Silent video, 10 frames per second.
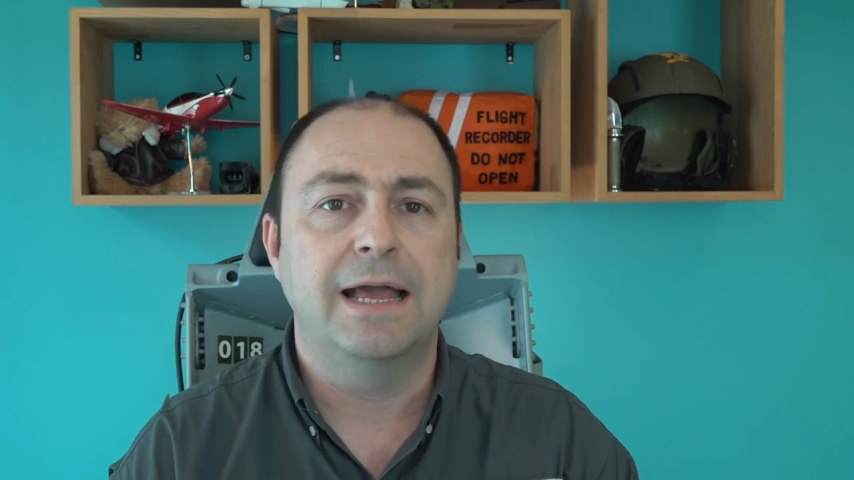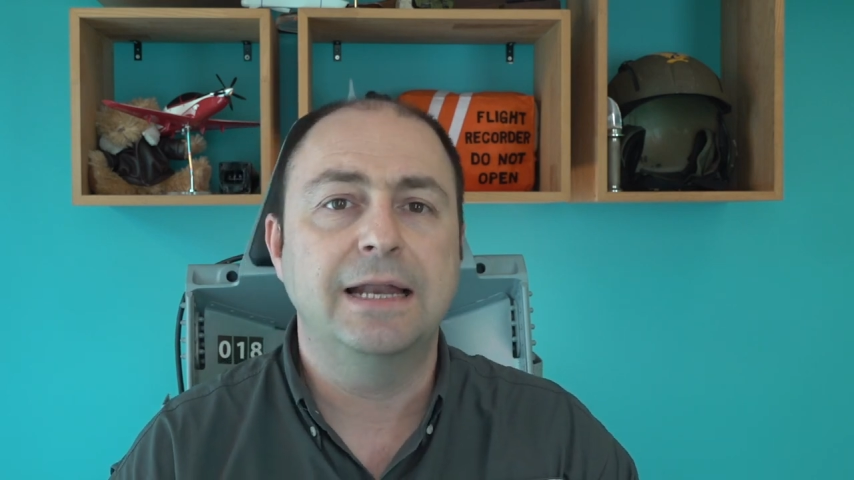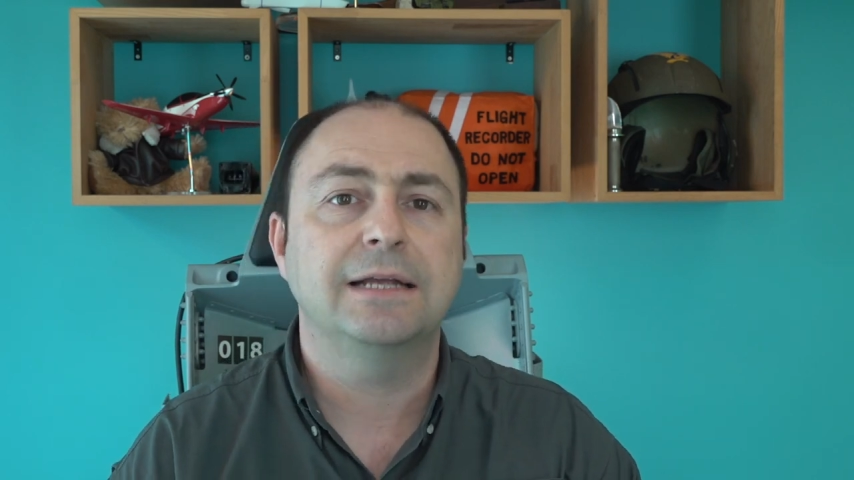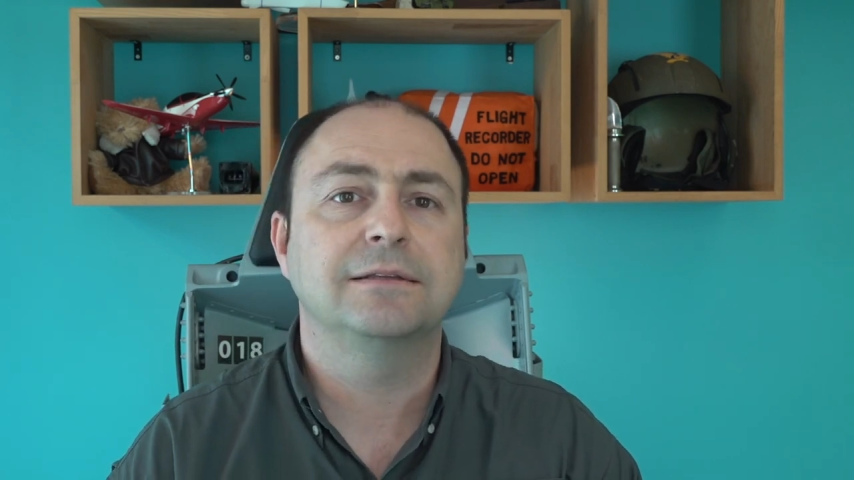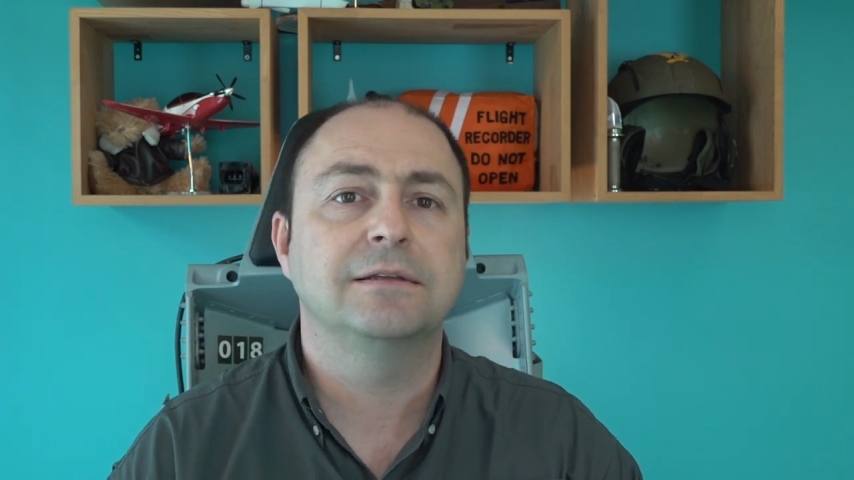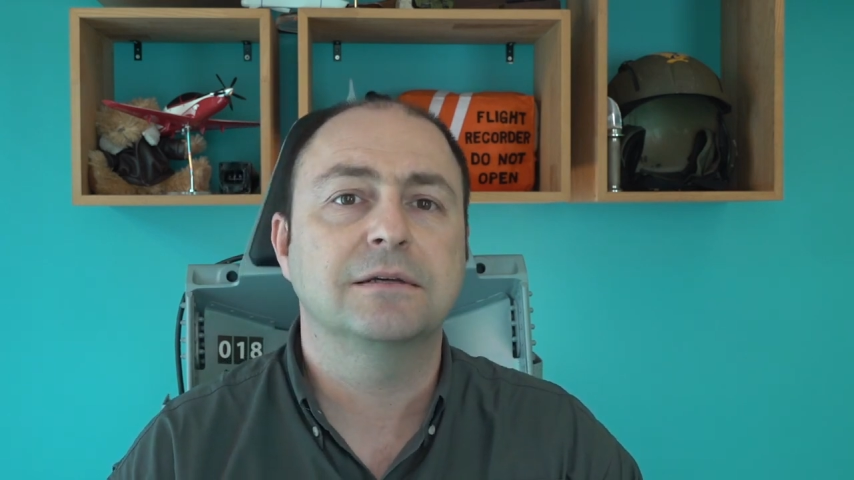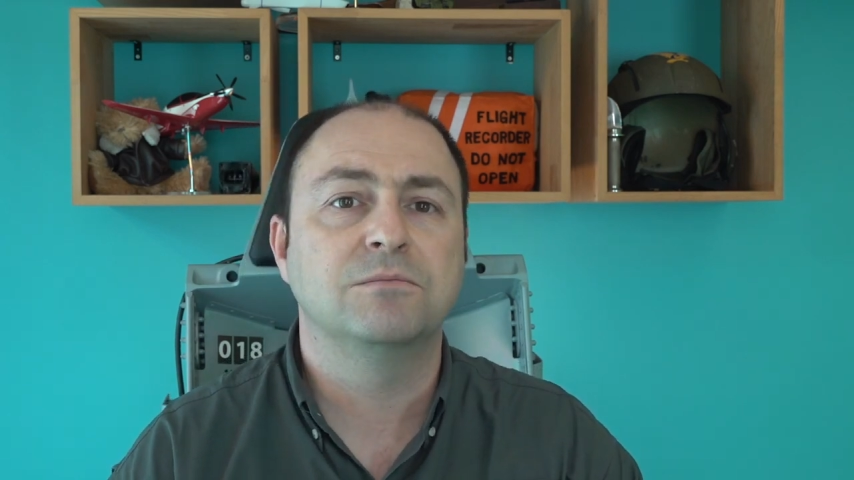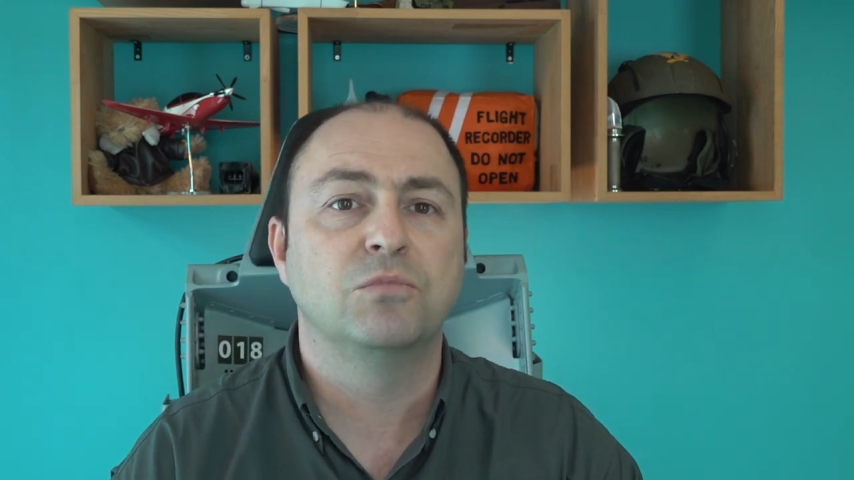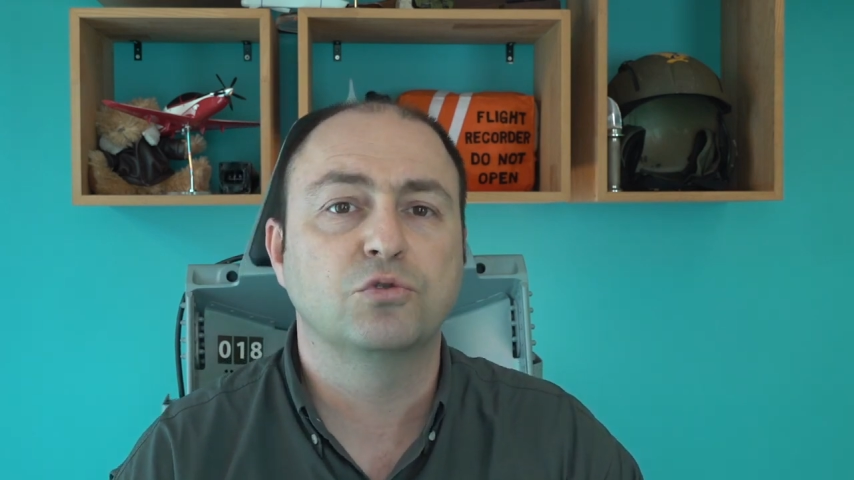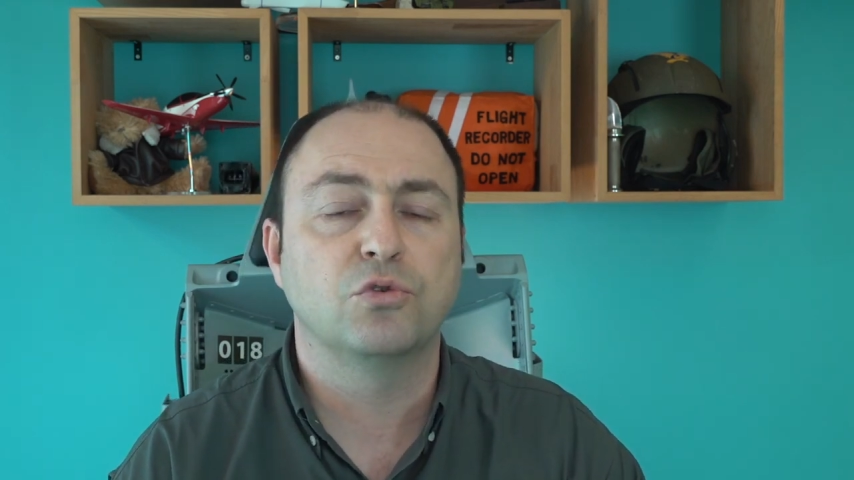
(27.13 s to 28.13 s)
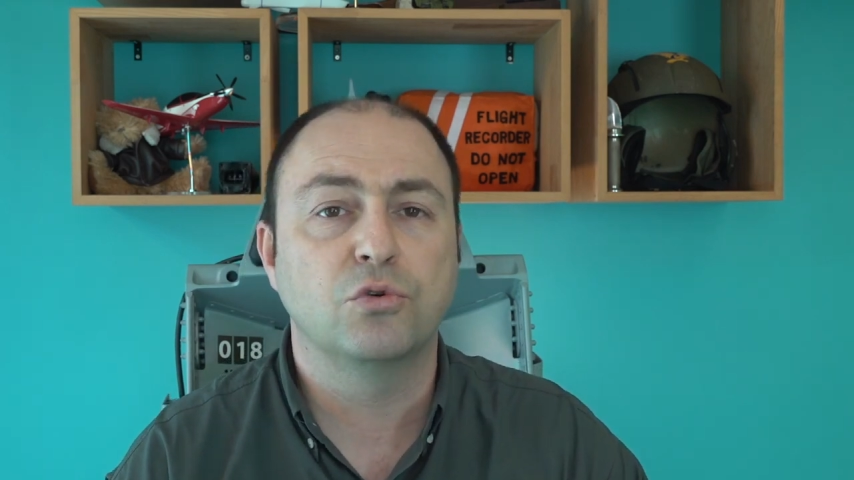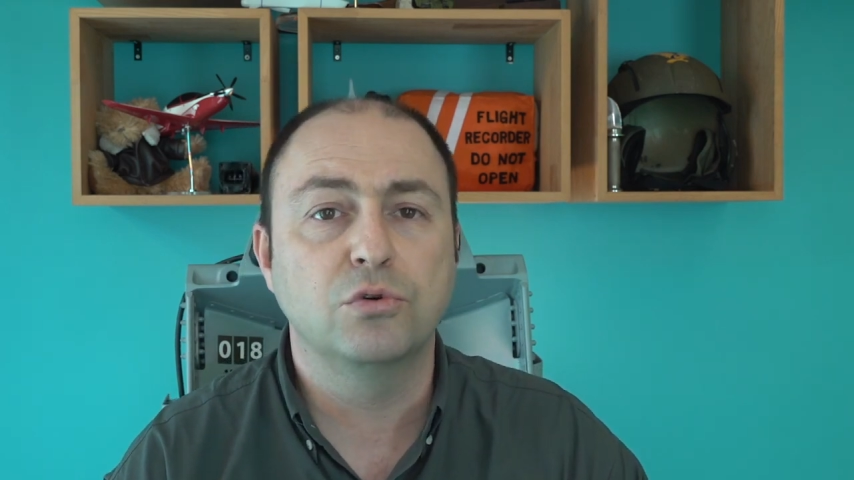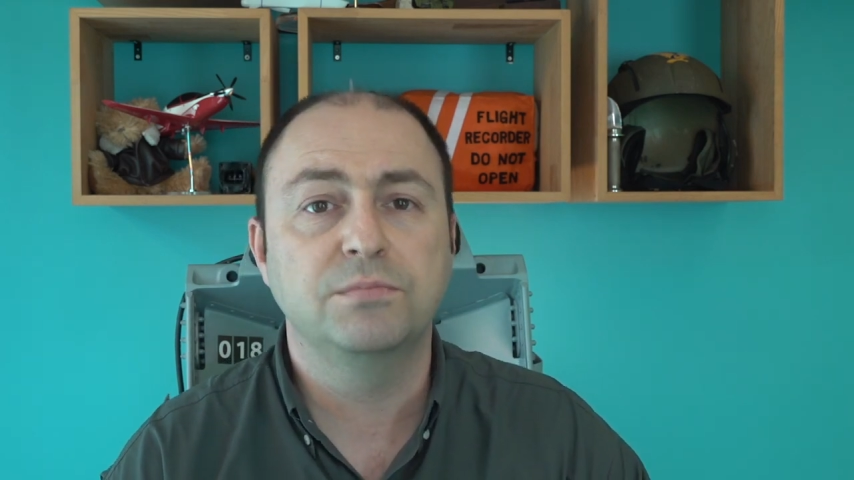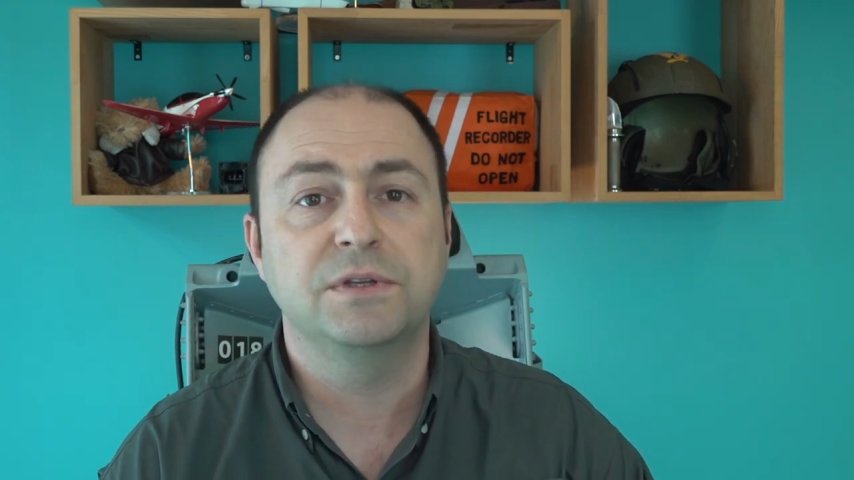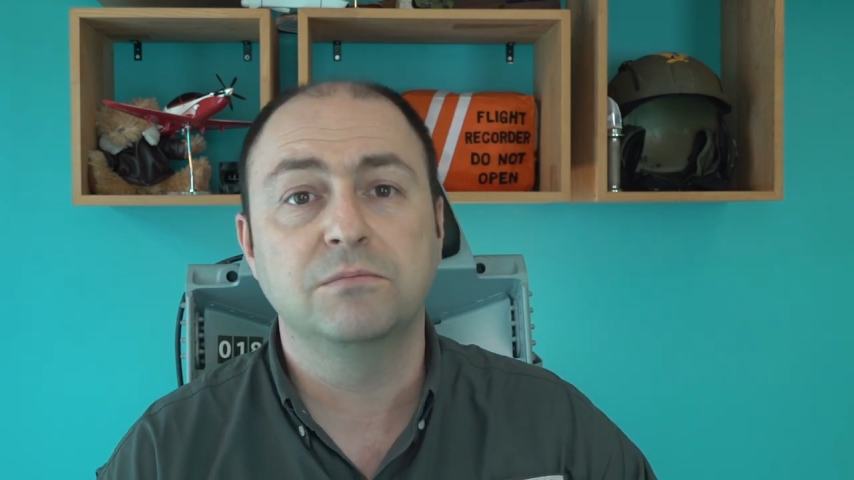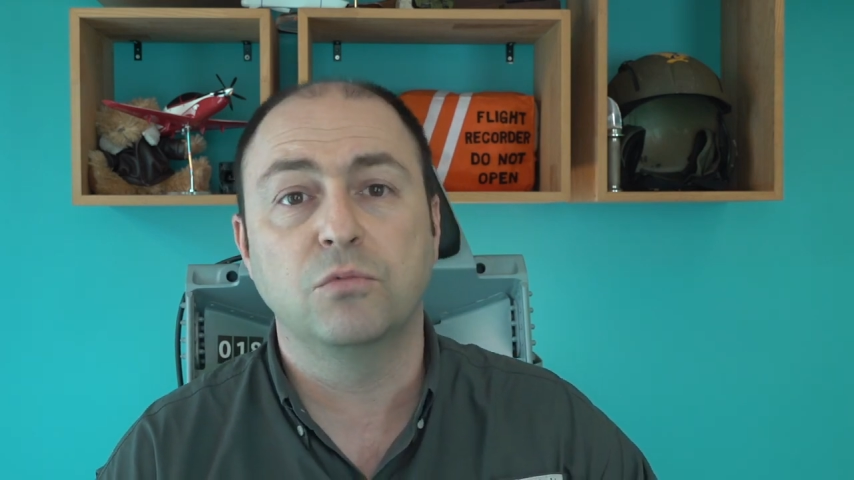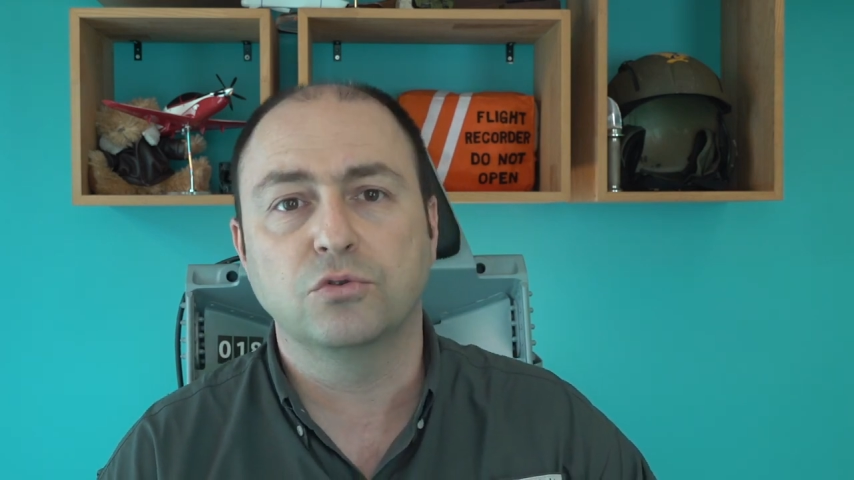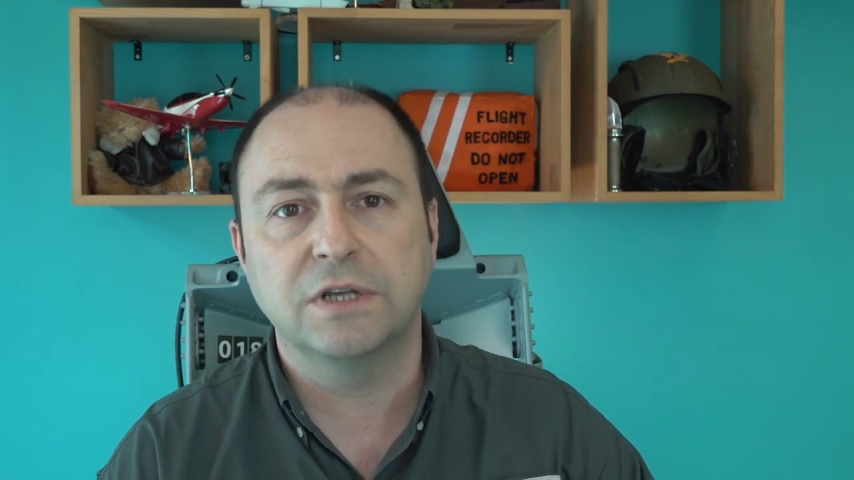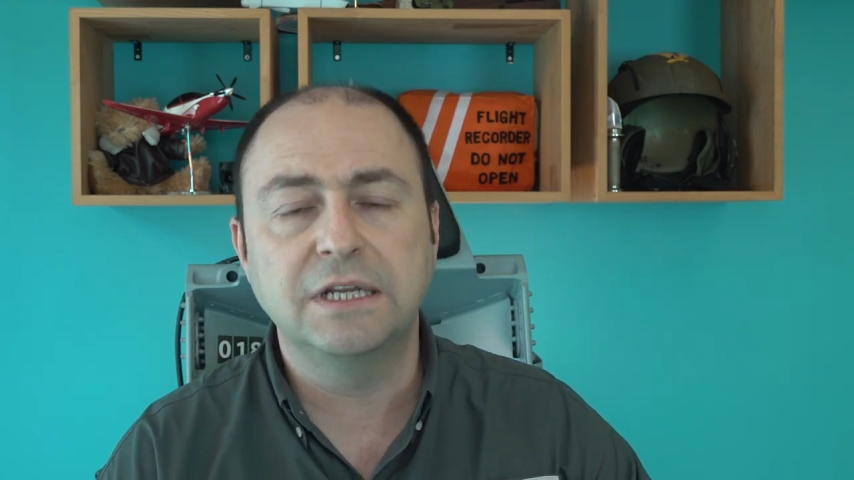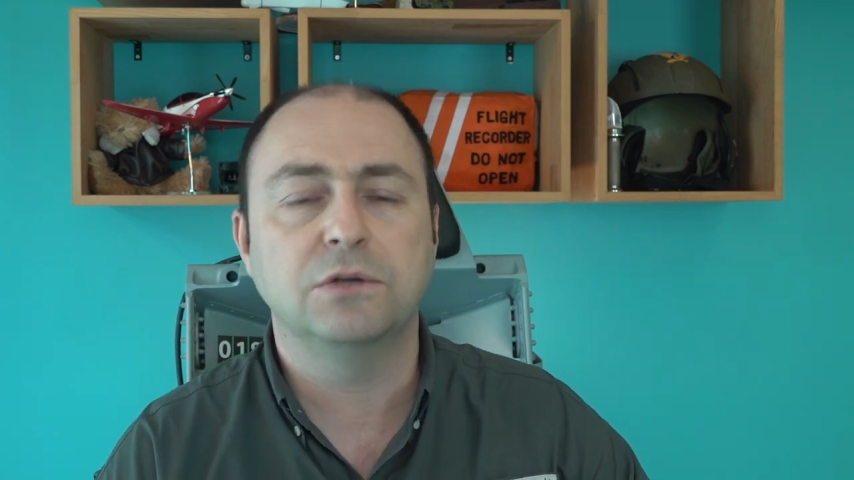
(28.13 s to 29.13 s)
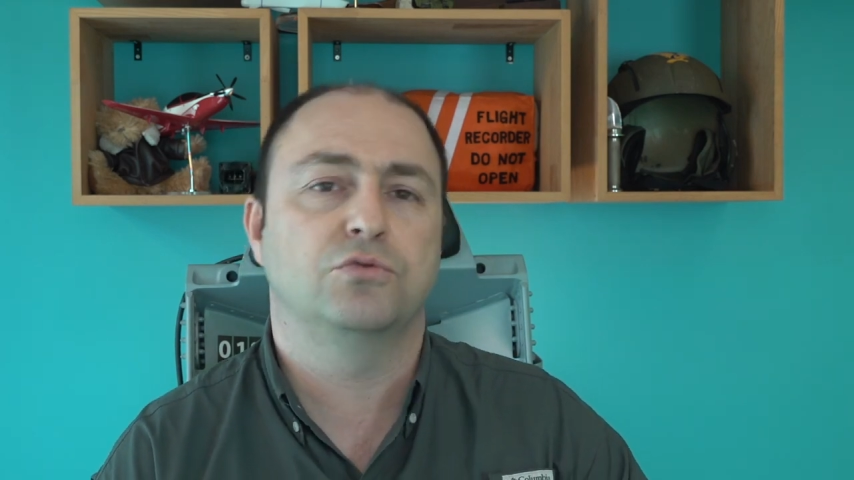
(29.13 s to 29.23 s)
elektrik motorlu bir modeli